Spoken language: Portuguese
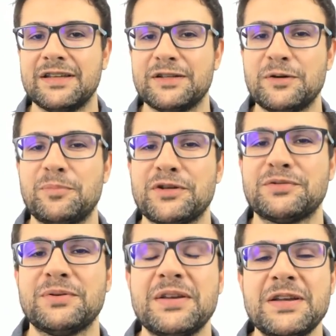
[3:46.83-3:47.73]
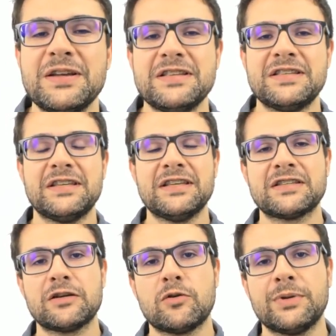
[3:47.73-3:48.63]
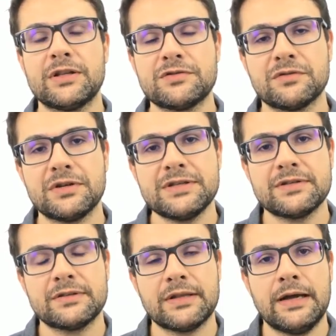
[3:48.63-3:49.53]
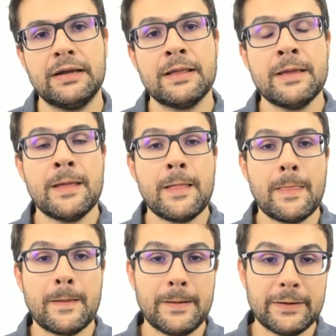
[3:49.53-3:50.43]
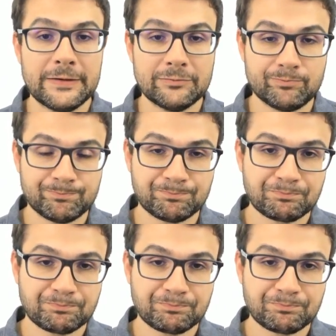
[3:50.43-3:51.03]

Então eu posso seguir as recomendações, tá? Uh,